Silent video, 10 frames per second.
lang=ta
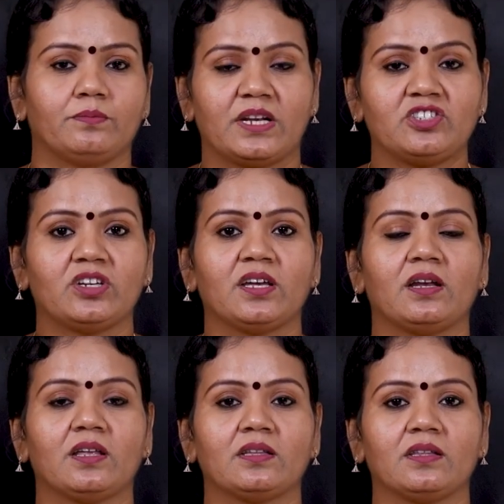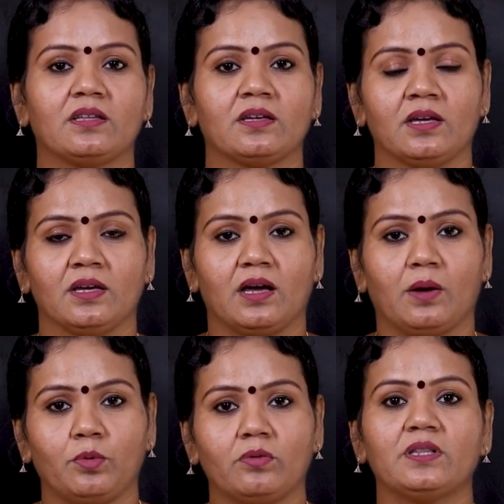பிரச்சனைகள் இருந்தது
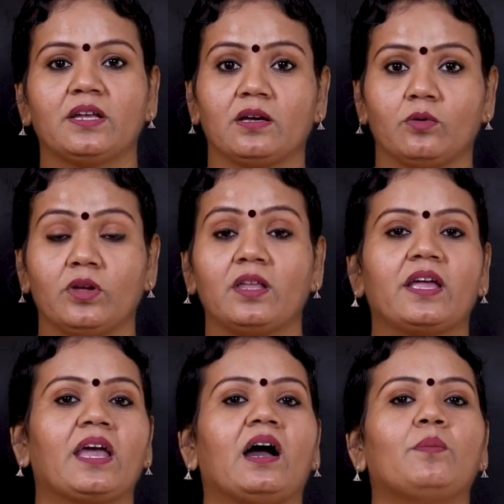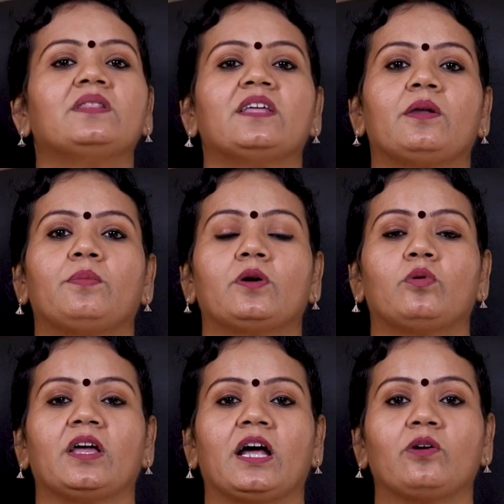அப்போது வந்து எனக்கு உயிருக்கே ஆபத்து
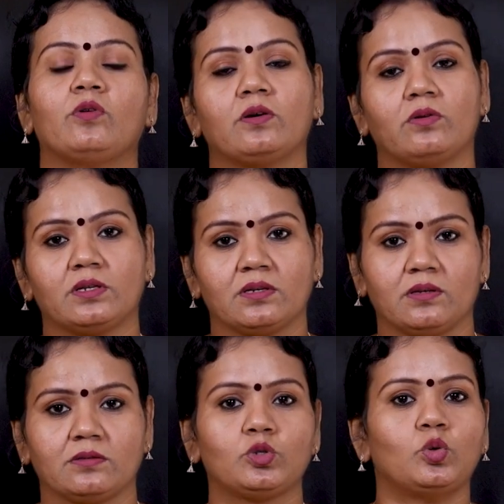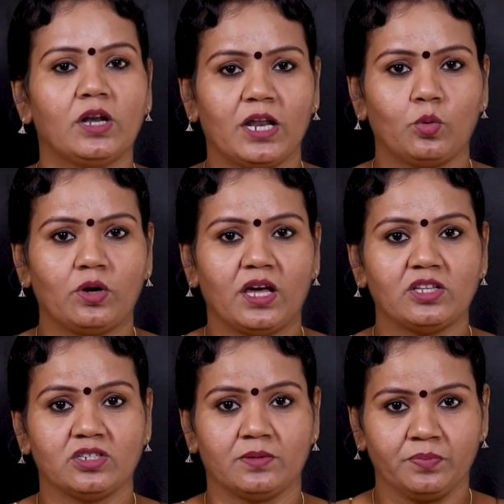ஏற்படக்கூடிய அளவுக்கு ஒரு சூழ்நிலை
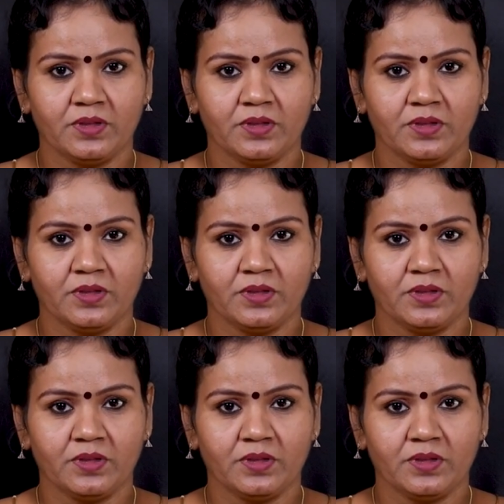உண்டாச்சு